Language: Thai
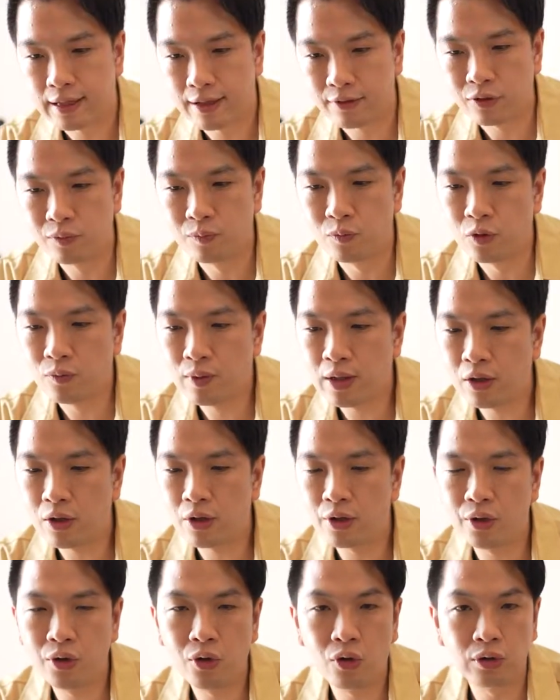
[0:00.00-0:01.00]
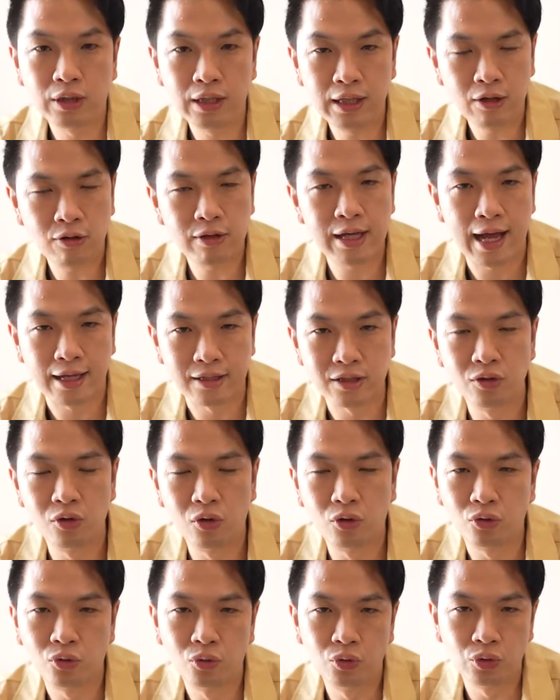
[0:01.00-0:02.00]
แต่สมมุติว่าคอนโดที่เราอยากจะ
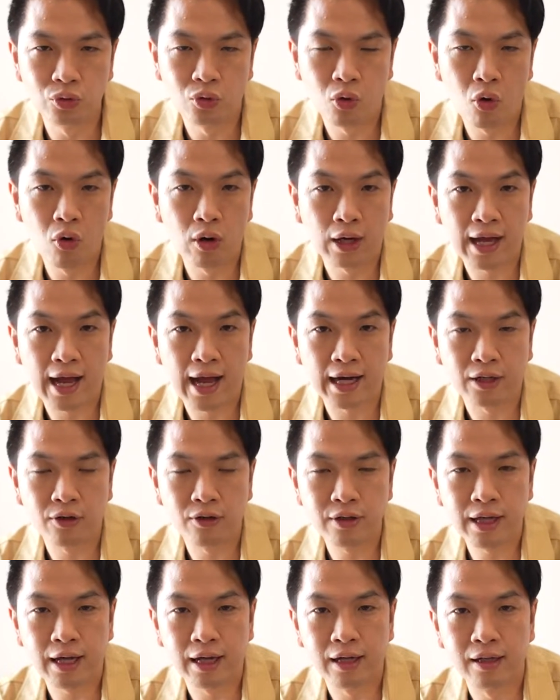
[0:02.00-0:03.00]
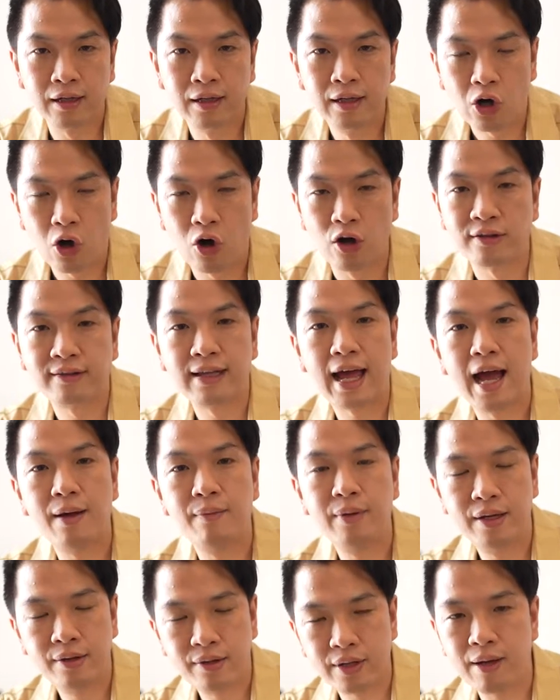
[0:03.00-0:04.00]
ลงทุนโครงการเขายังก่อสร้าง
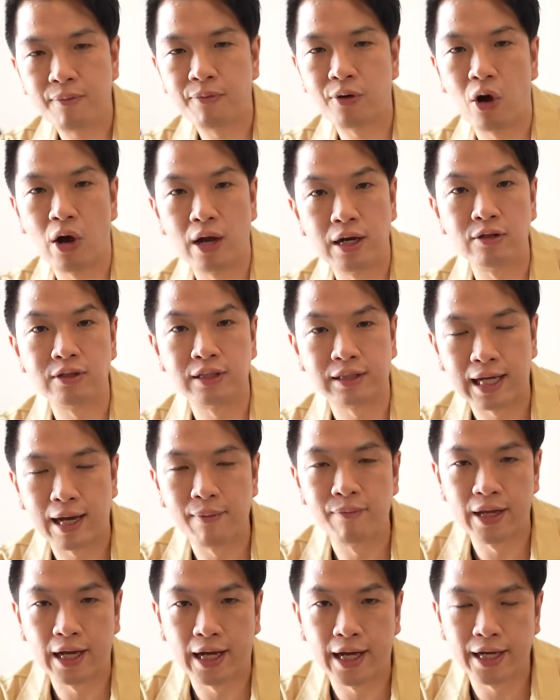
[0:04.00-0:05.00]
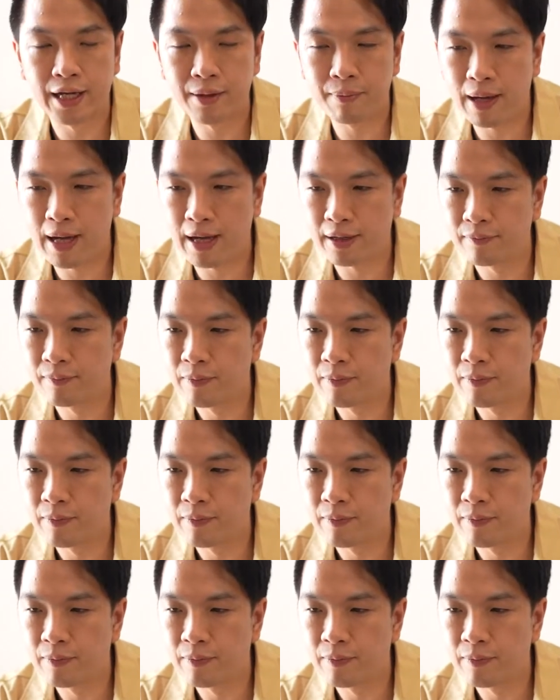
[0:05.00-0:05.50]
ไม่เรียบร้อยเราจะทํำยังไงได้บ้าง